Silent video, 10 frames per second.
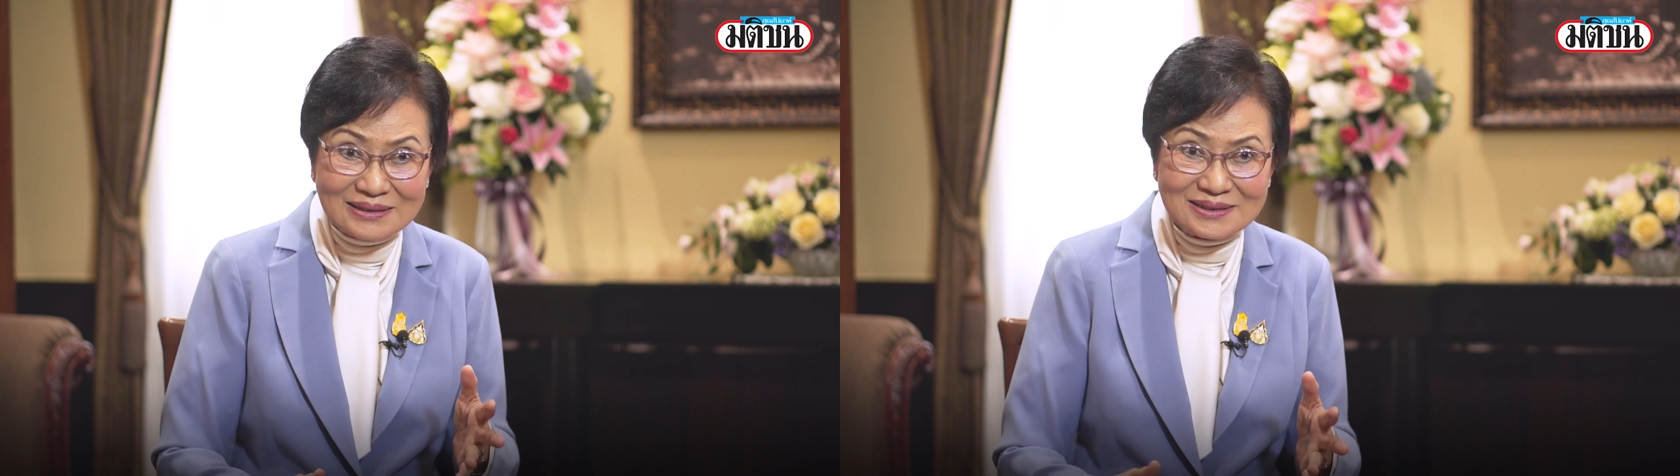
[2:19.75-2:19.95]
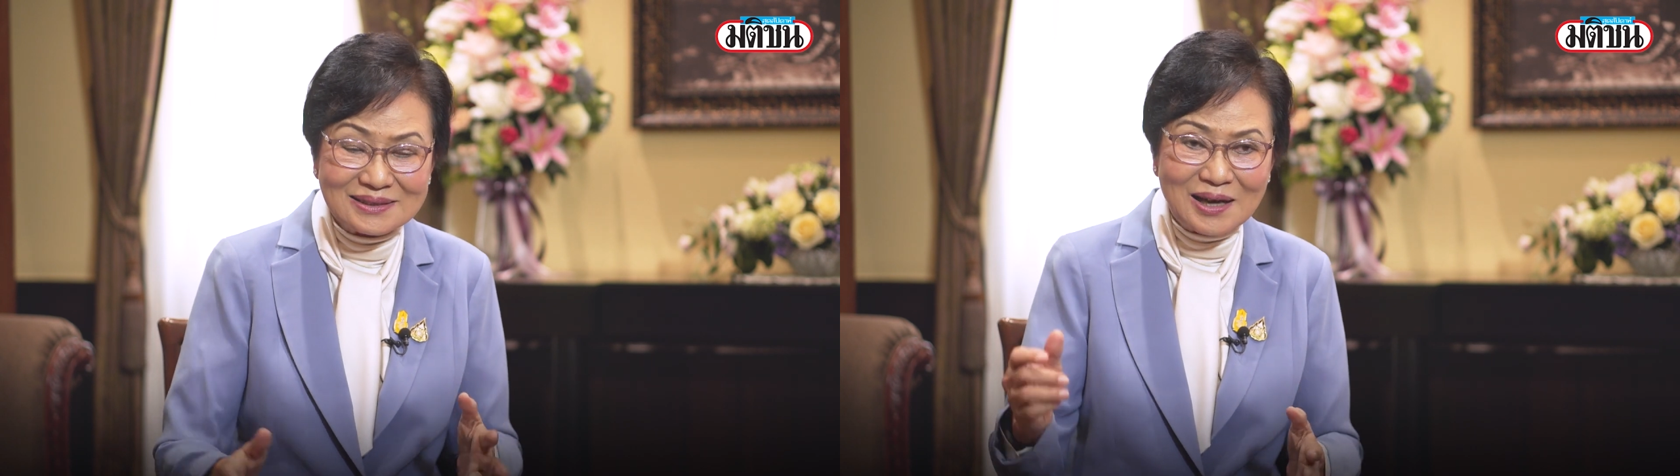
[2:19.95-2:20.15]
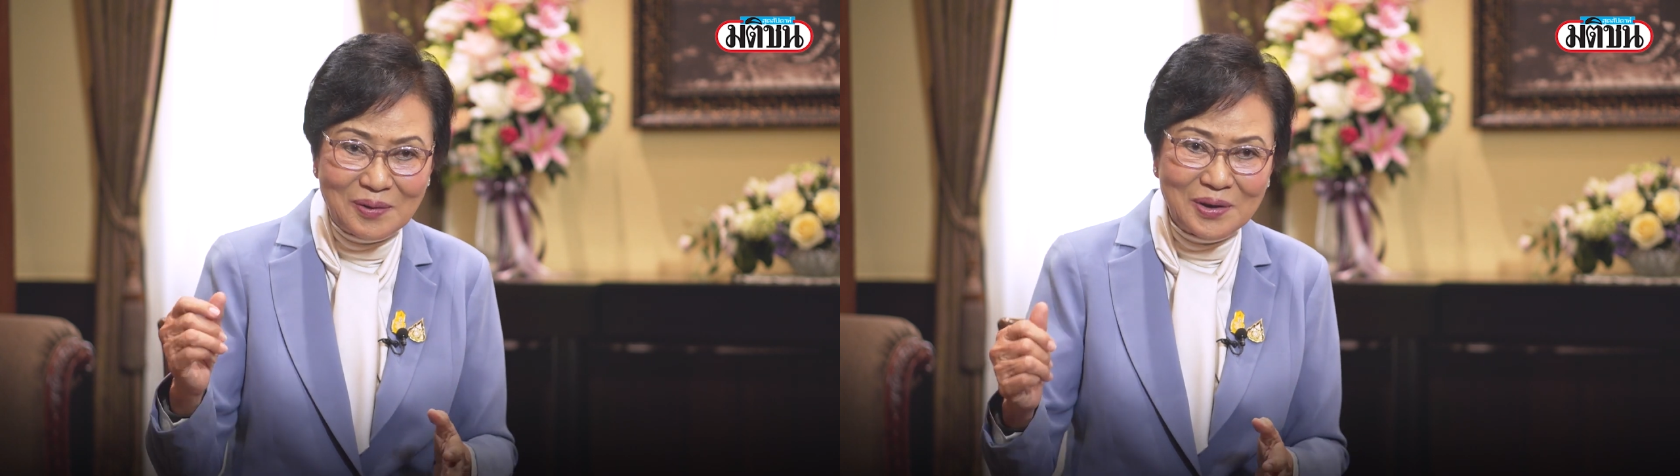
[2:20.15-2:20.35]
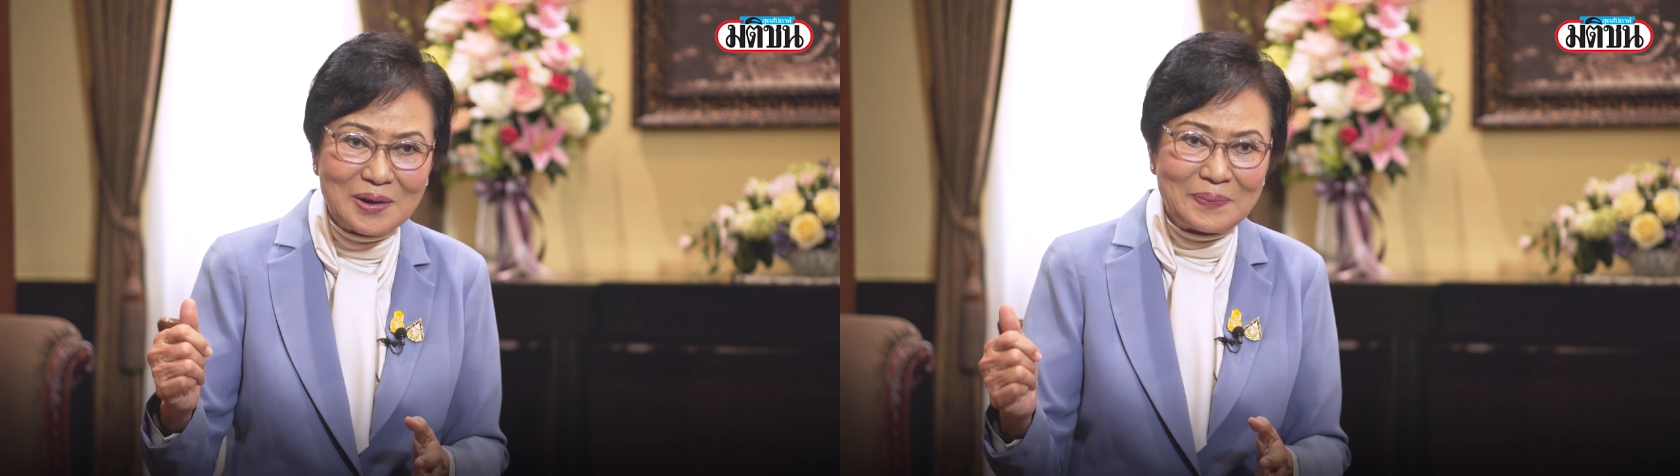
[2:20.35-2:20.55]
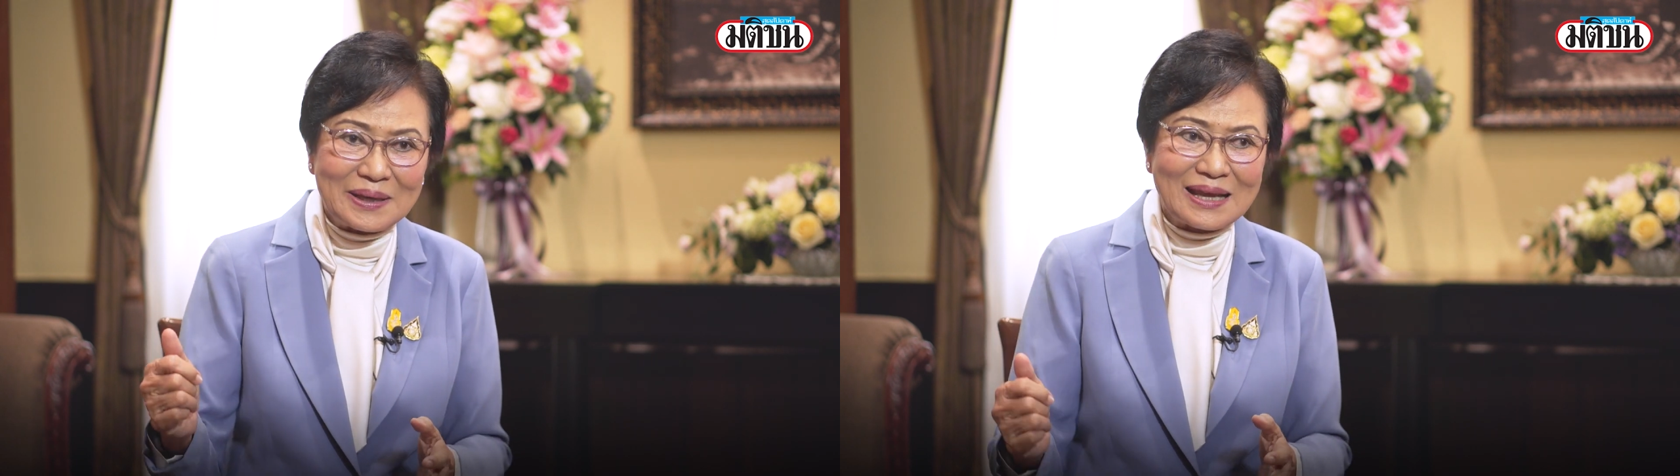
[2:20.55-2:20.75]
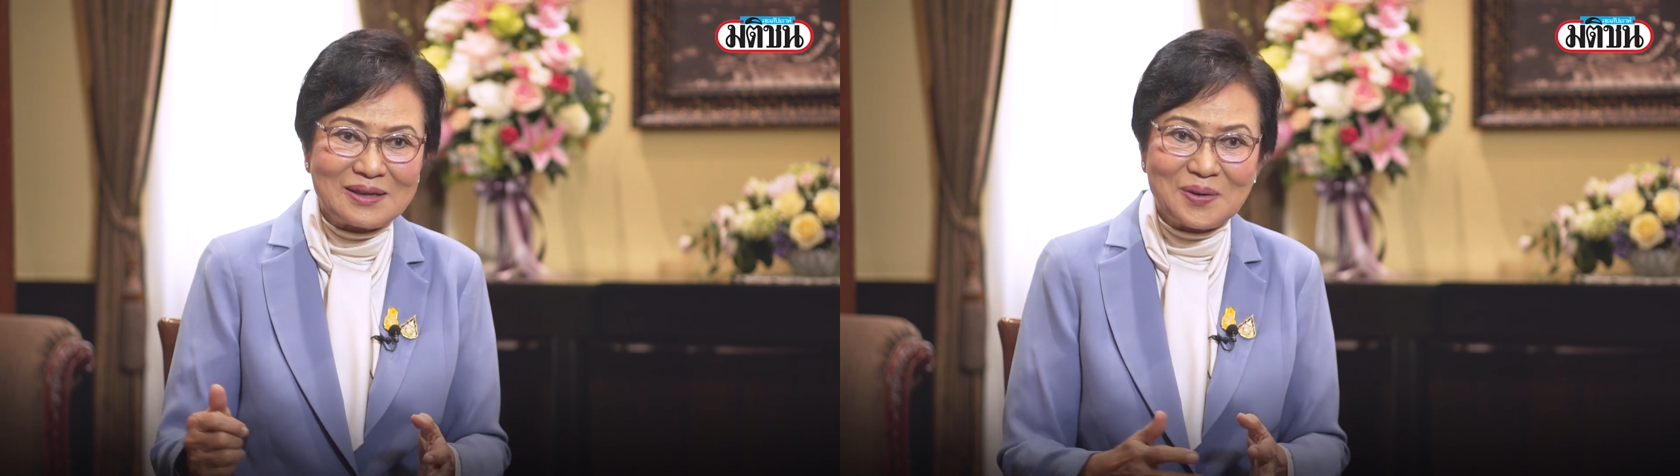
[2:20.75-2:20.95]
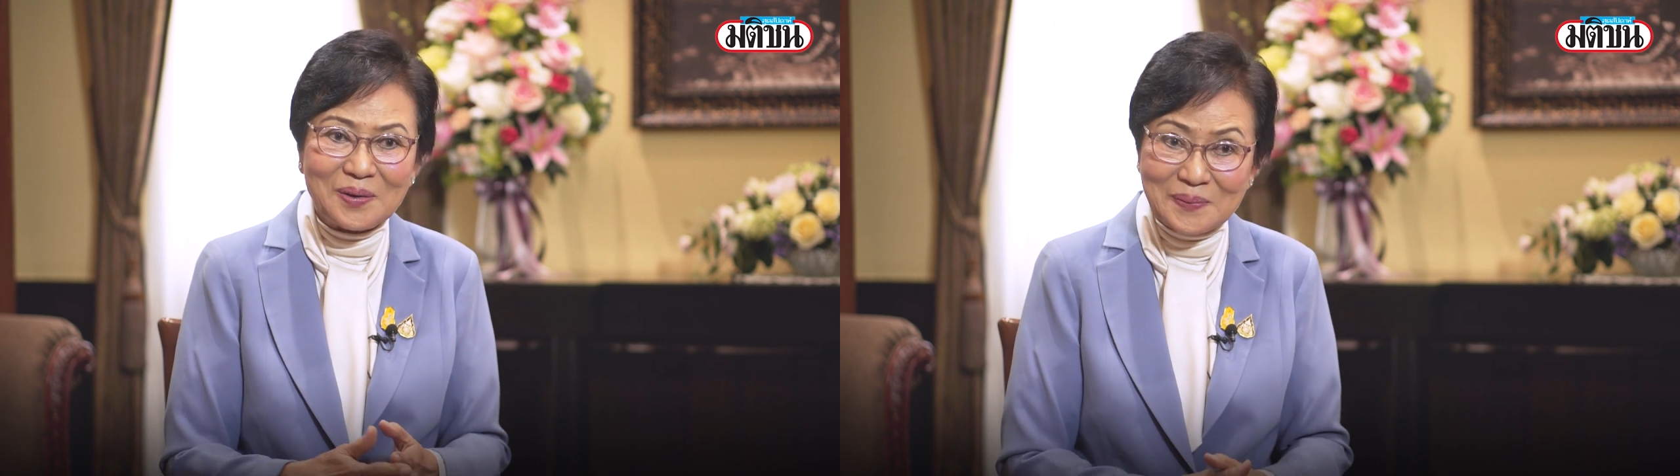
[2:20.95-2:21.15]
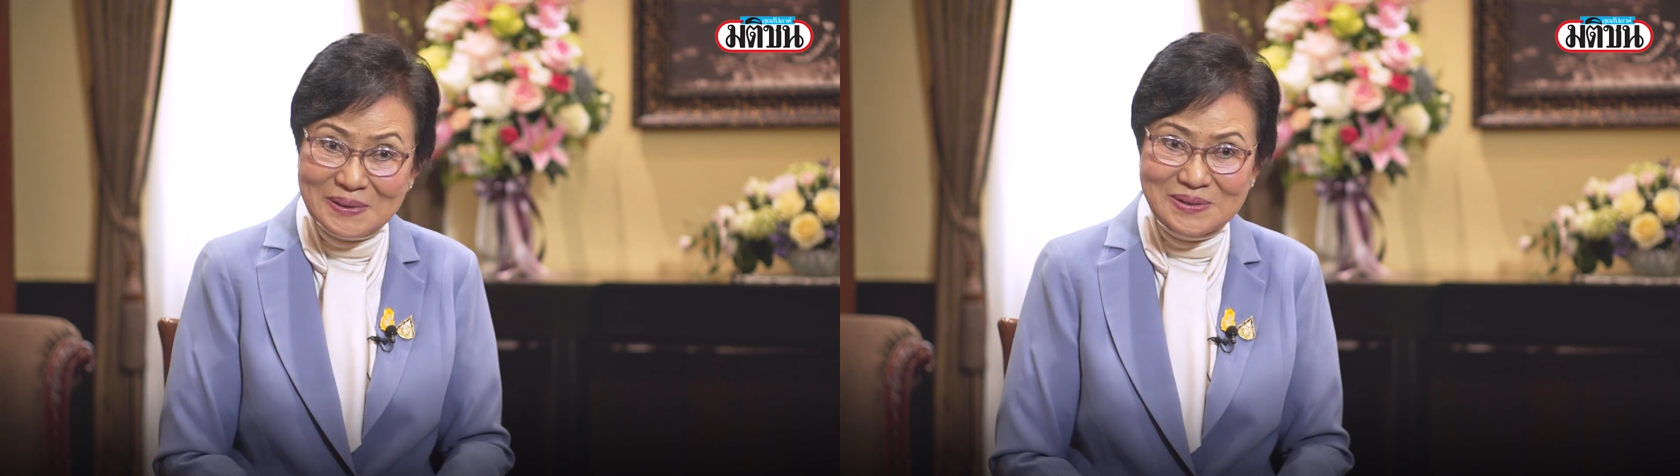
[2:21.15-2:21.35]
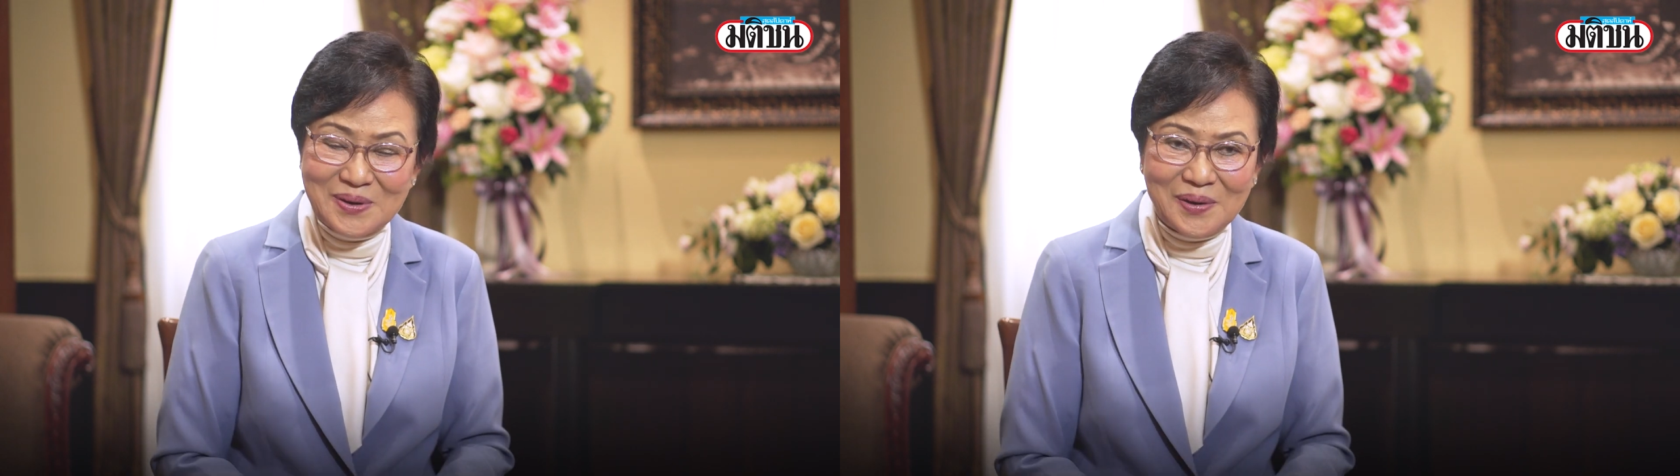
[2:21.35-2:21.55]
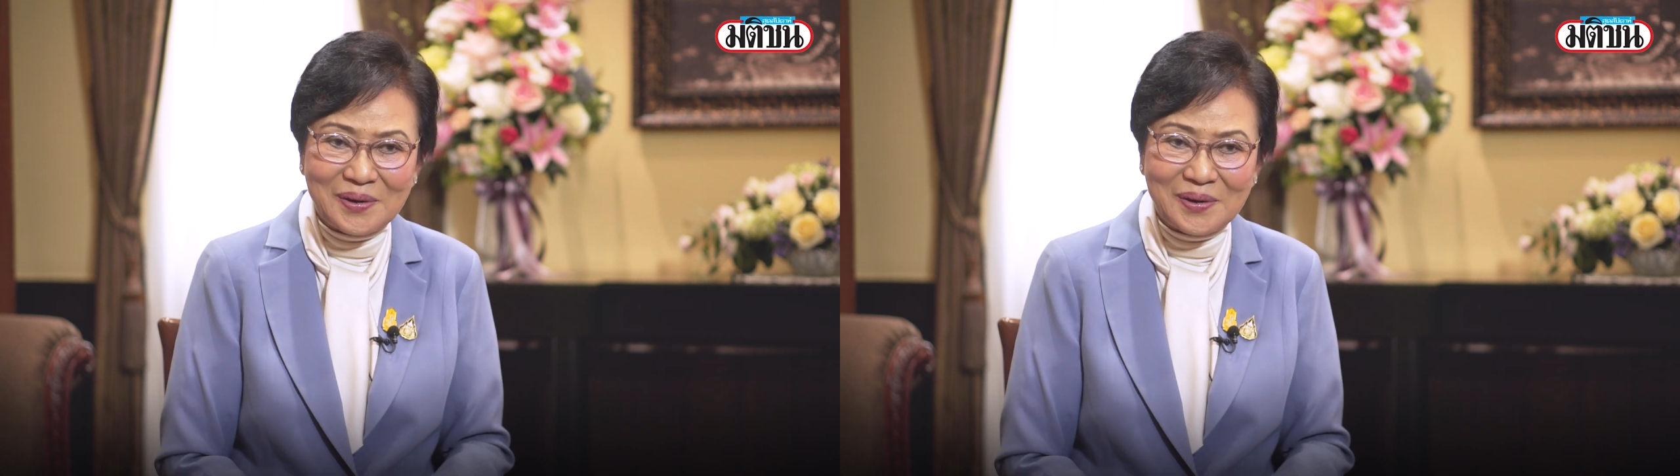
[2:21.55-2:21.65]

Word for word: ซึ่งเขาเคยเป็นนายกอบจ.